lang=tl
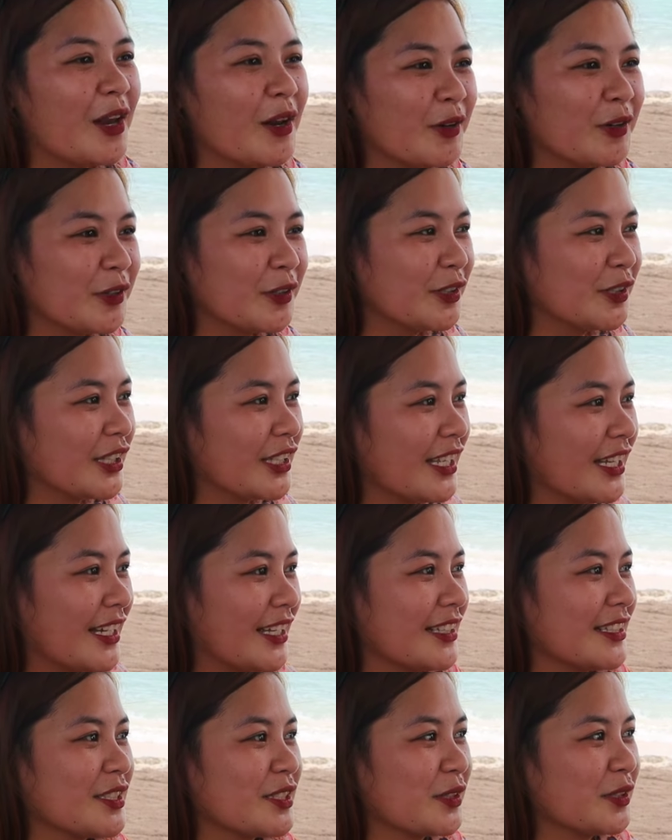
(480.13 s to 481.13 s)
alon.
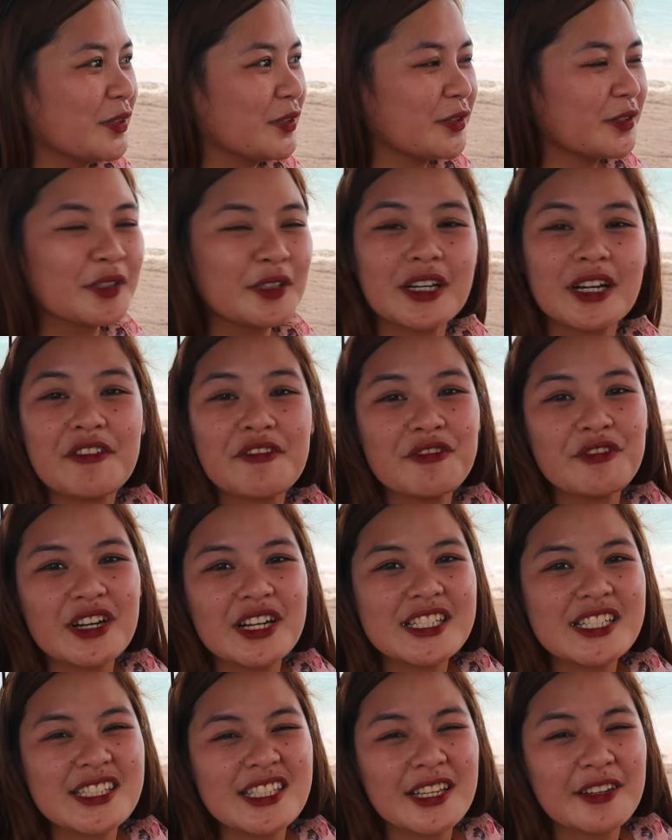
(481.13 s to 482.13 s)
Yan. So,
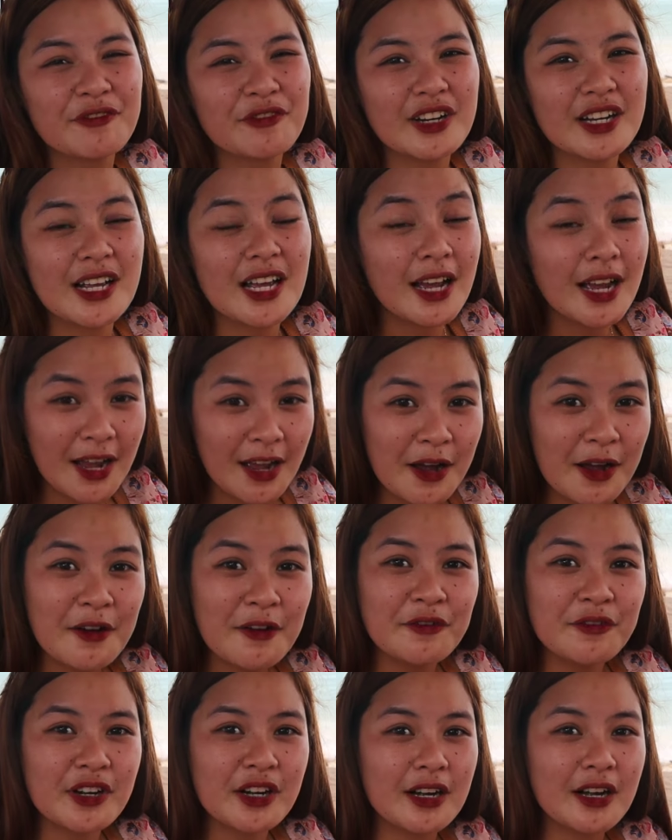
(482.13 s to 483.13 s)
refresh na,
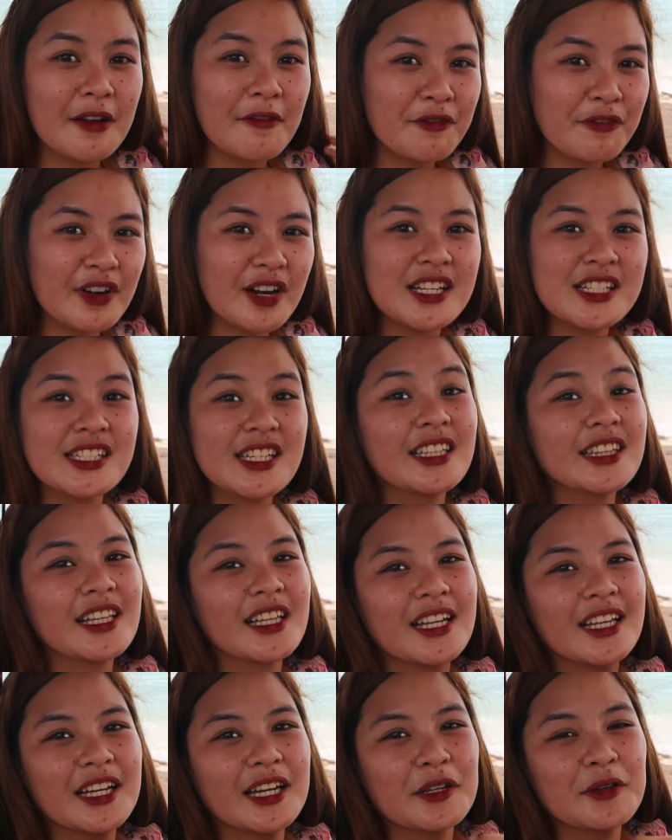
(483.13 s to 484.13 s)
refreshing
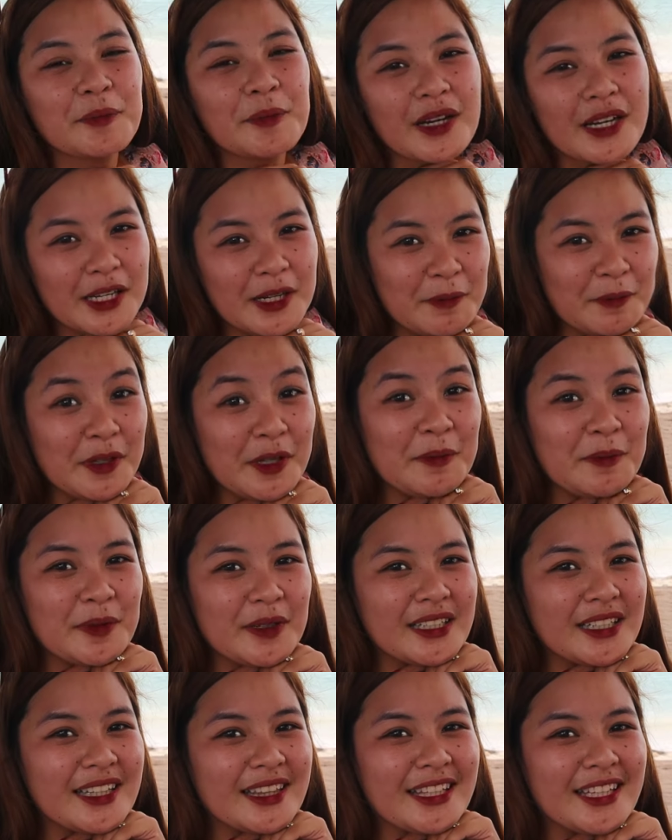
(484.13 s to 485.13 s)
talaga yung pakiramdam
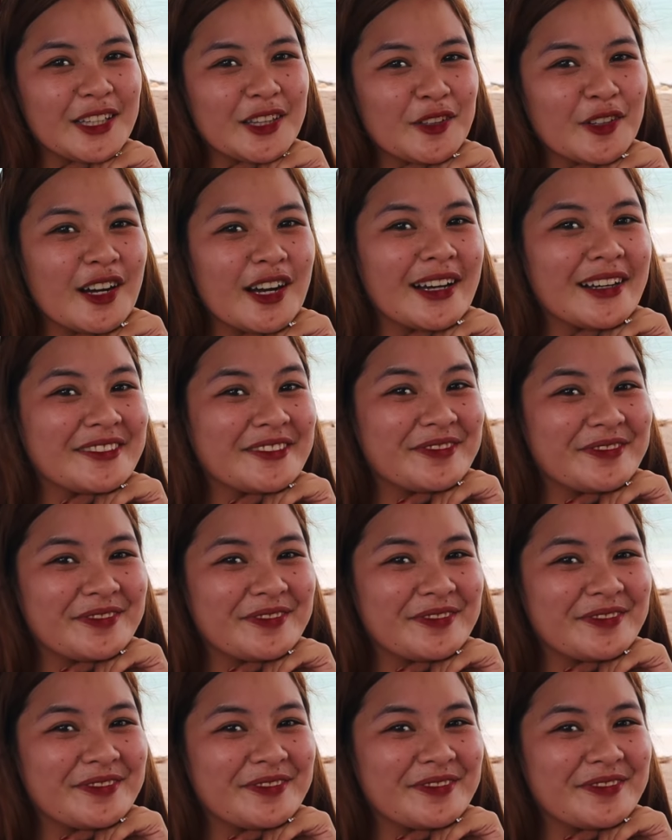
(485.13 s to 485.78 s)
pag nandito ka.